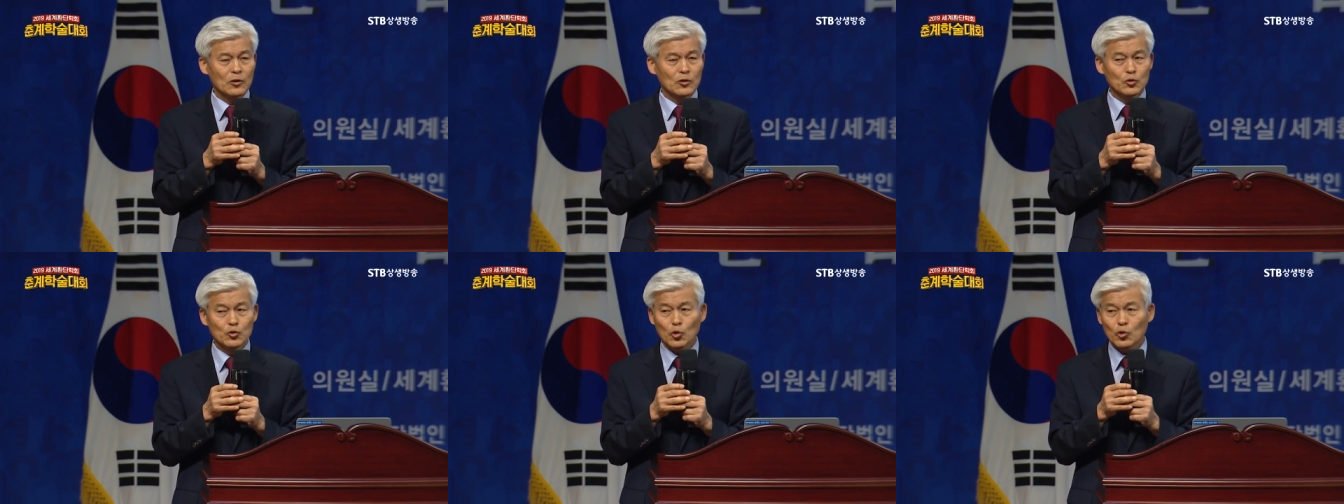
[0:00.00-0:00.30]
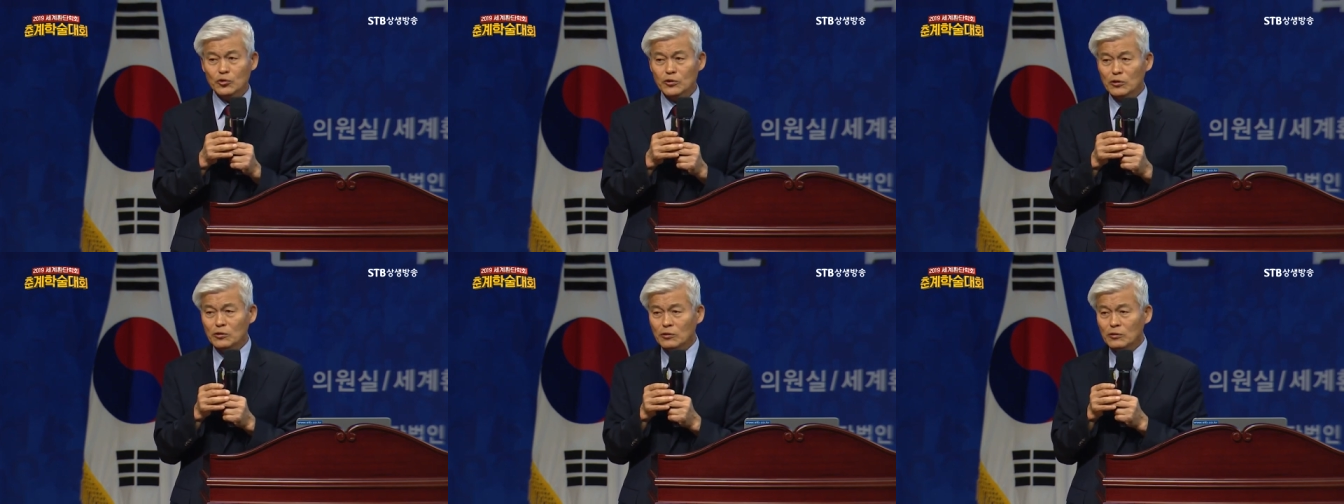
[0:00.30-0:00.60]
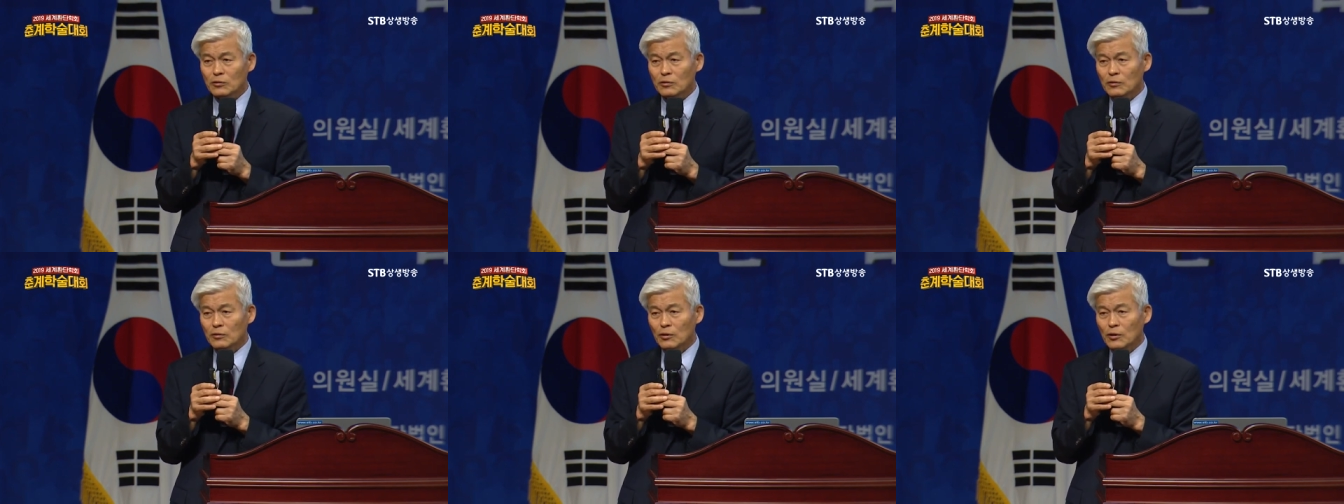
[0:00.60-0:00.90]

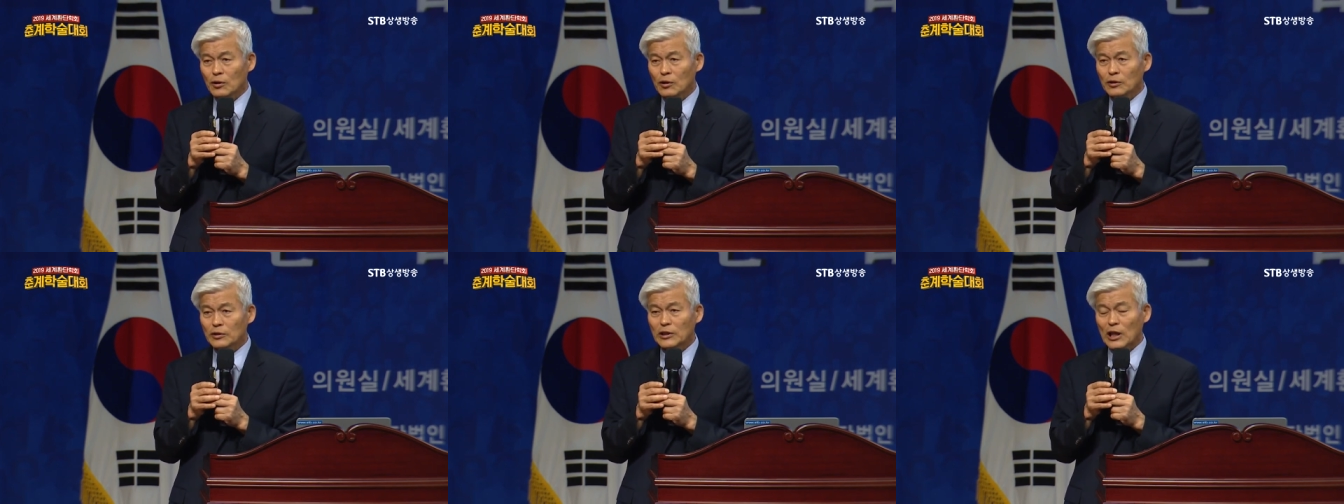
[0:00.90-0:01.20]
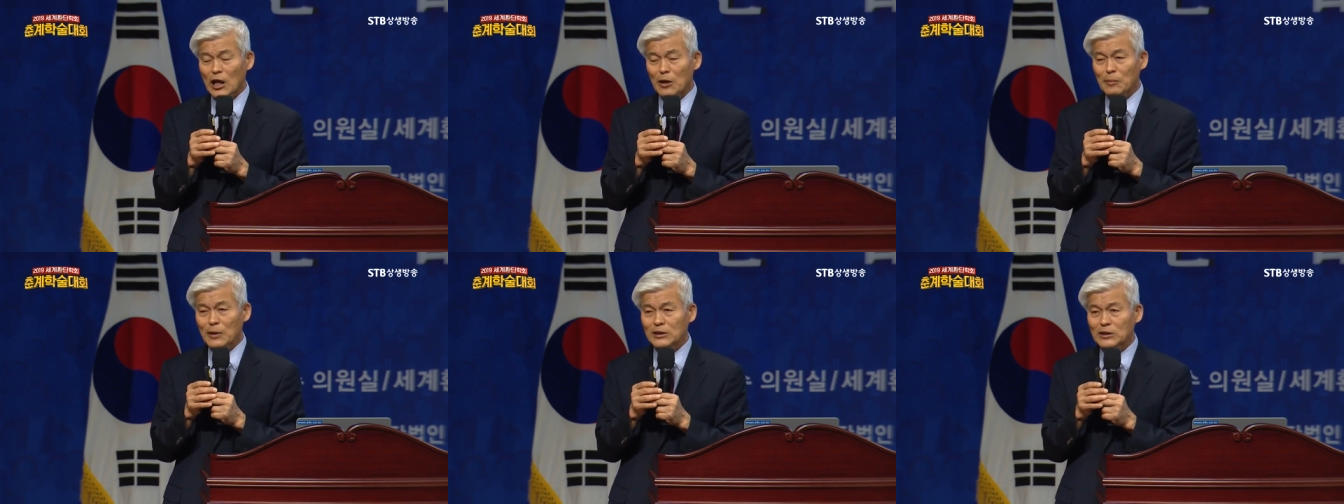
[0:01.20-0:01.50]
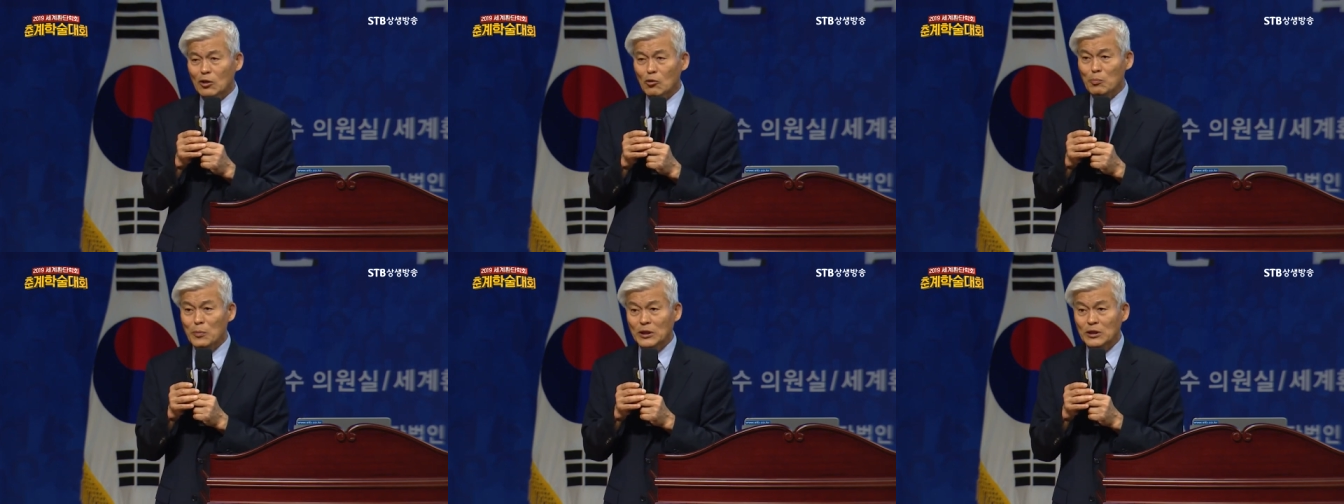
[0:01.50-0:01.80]
조선은 당파
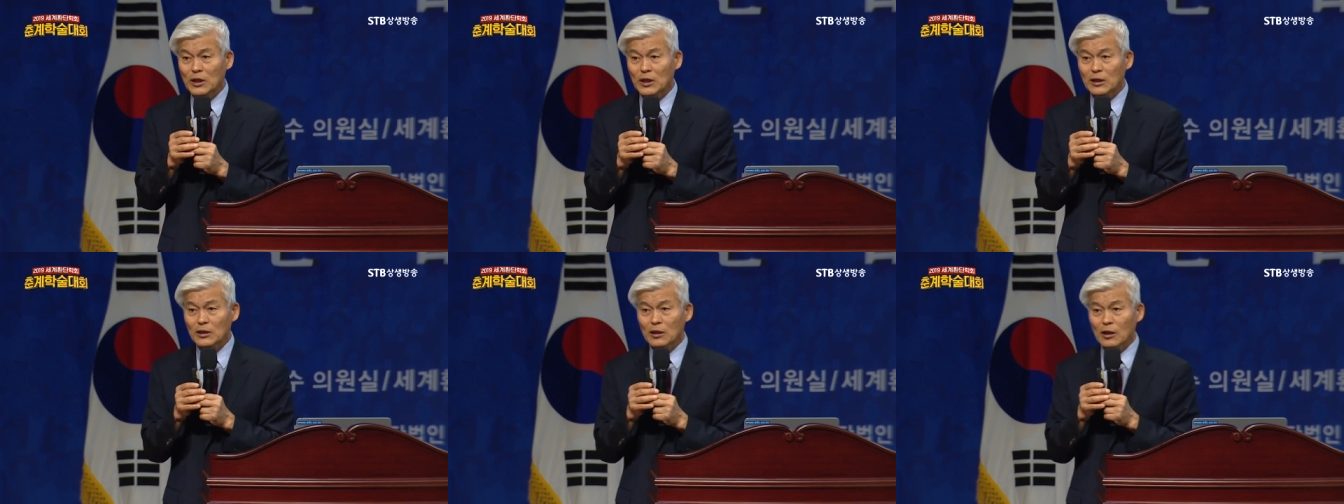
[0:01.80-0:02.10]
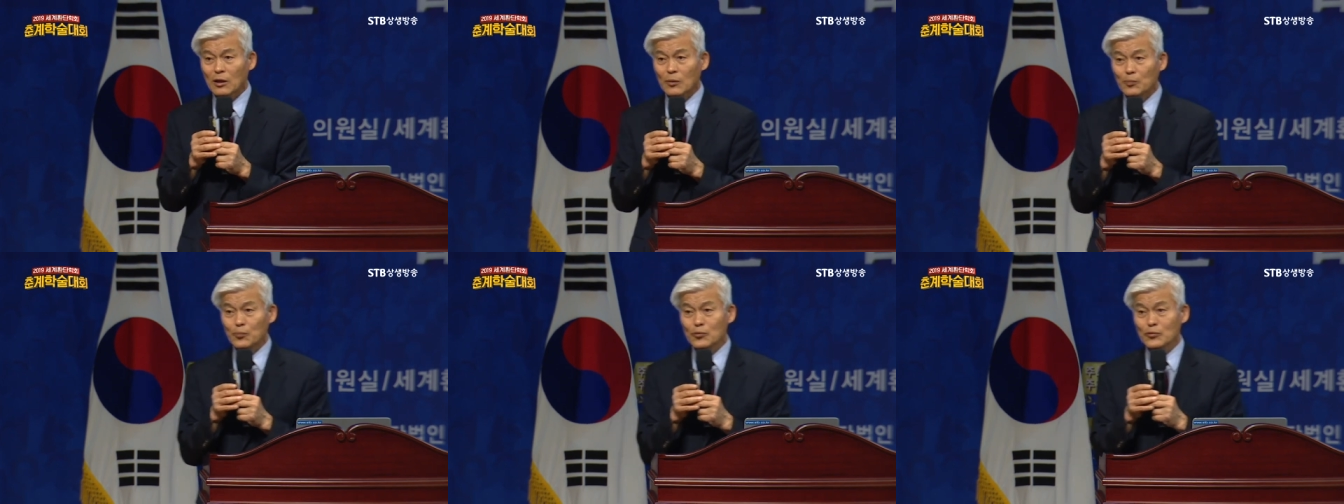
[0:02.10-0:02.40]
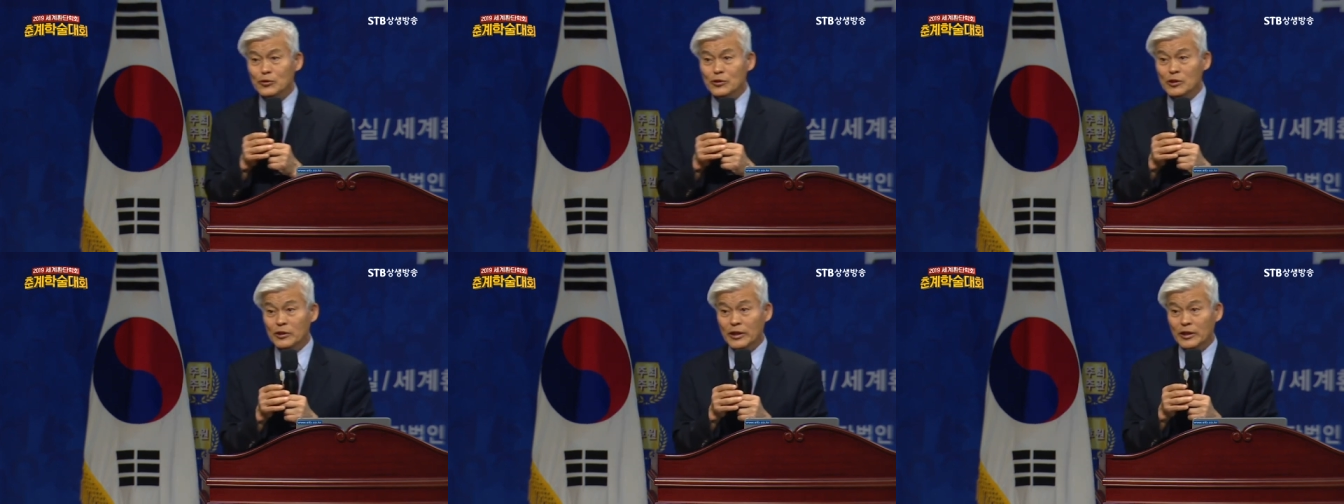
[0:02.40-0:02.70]
싸움 맨날 하다가
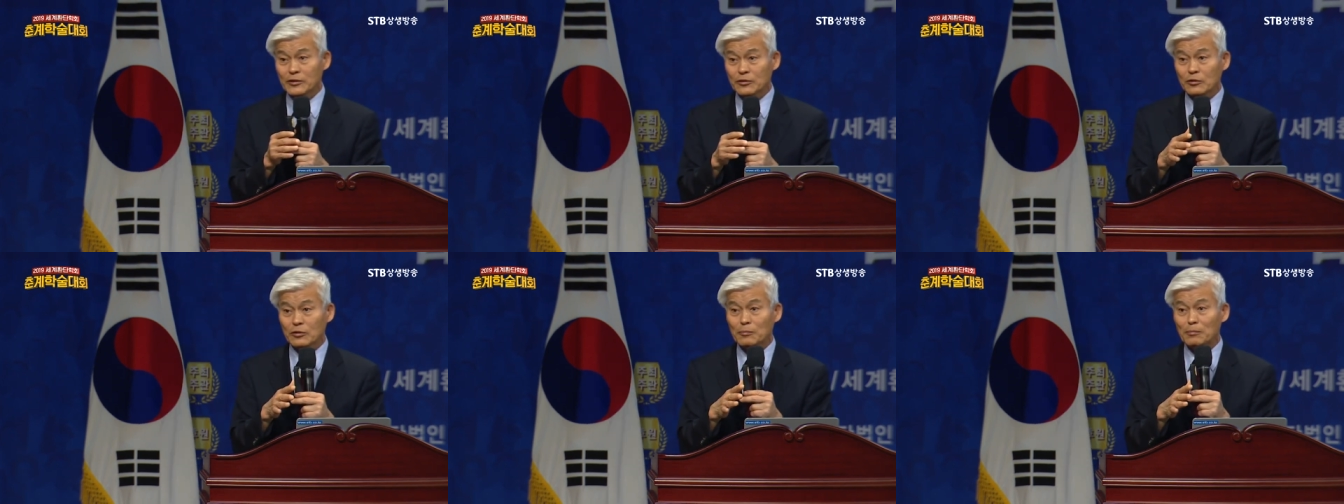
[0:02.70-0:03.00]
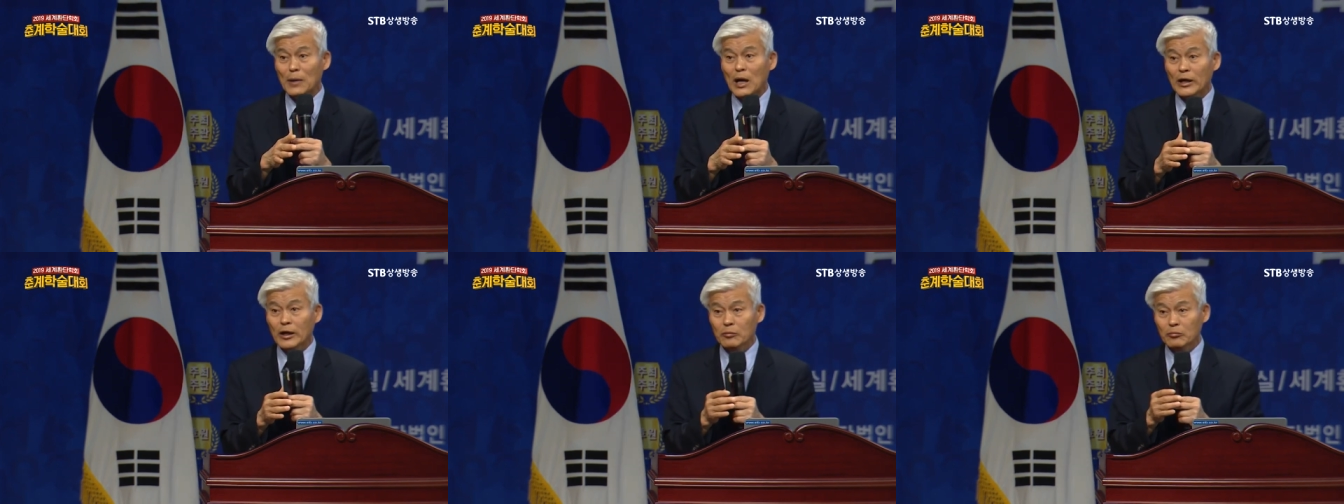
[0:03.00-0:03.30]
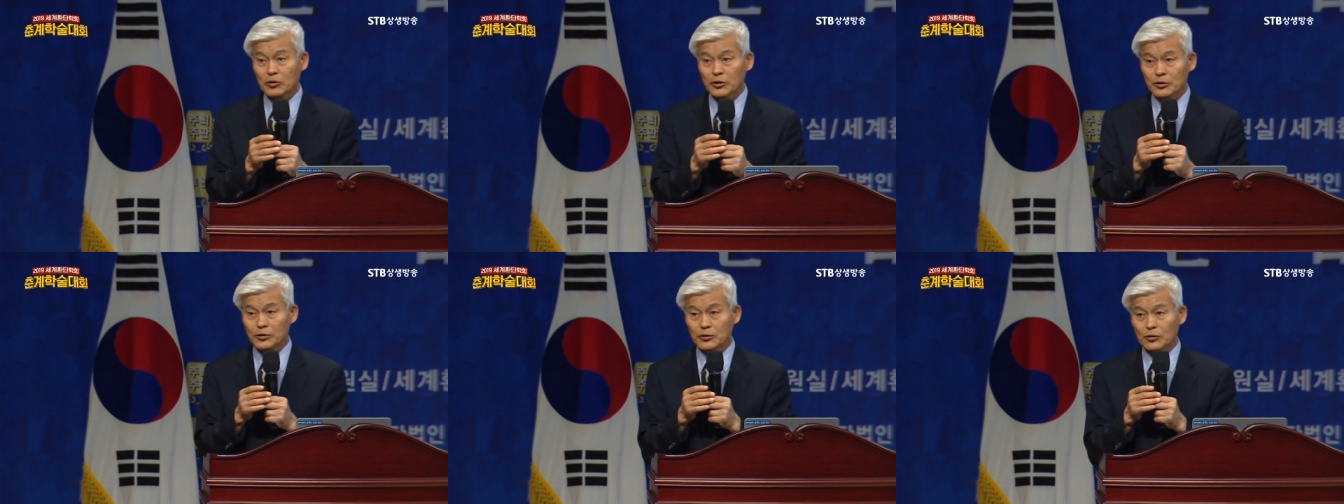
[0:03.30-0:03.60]
분열돼서
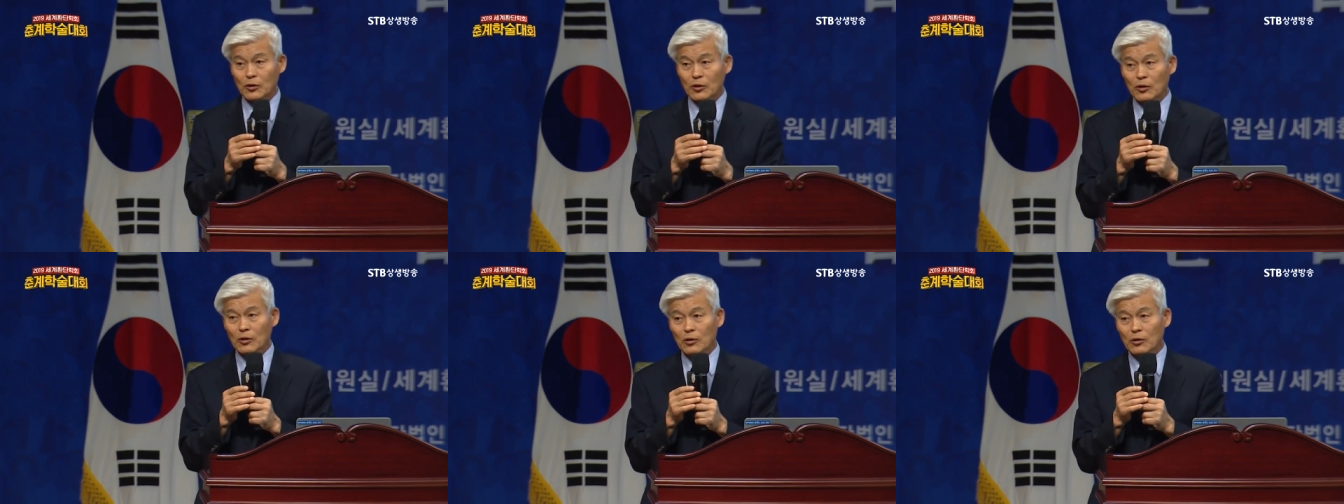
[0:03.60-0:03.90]
망해버렸죠.